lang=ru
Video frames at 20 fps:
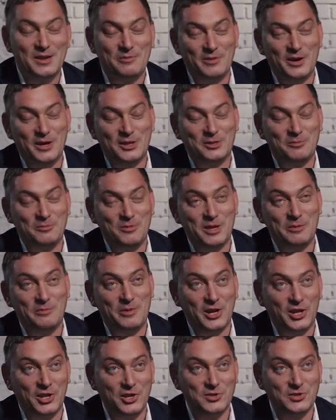Поэтому меня
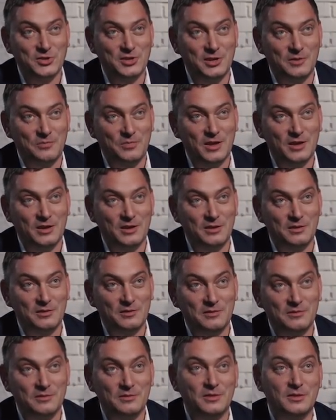периодически э,
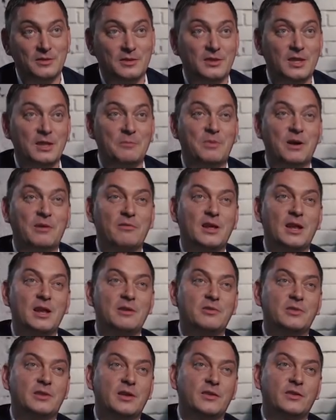направляли
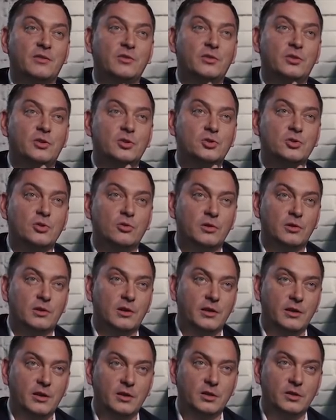вытаскивать тяжелых
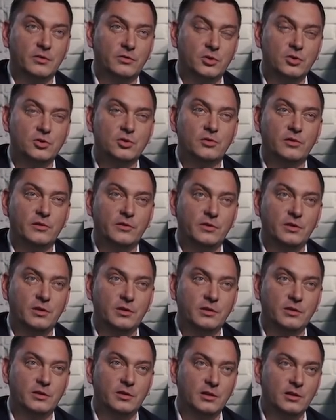клиентов, тяжелые
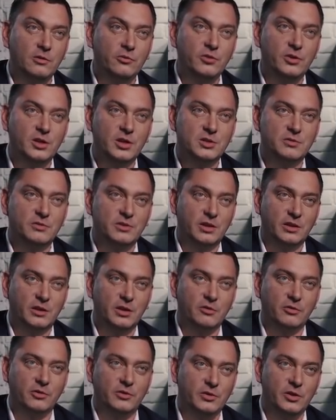сделки или удерживать
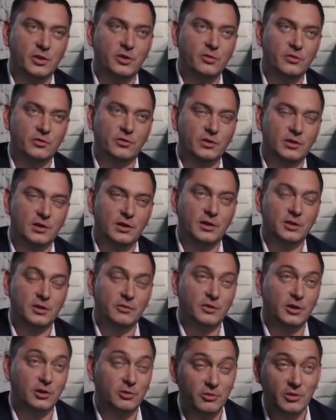таких вот серьезных
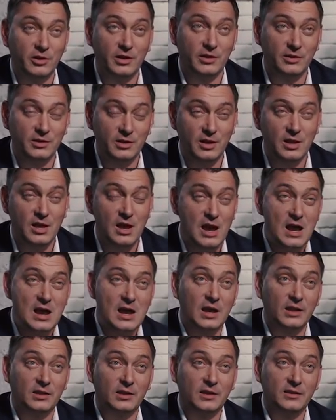клиентов, которые хотели
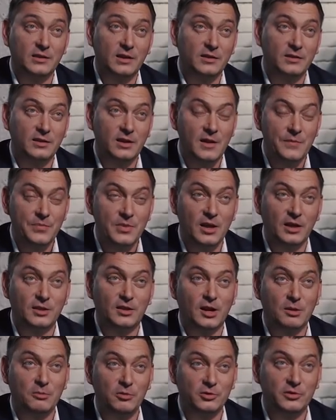отказаться от
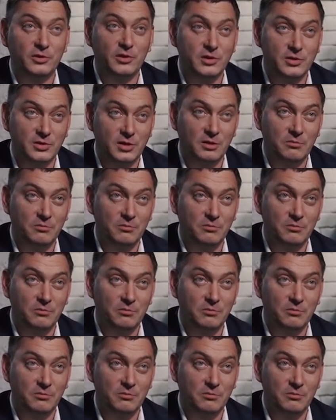работы с нашей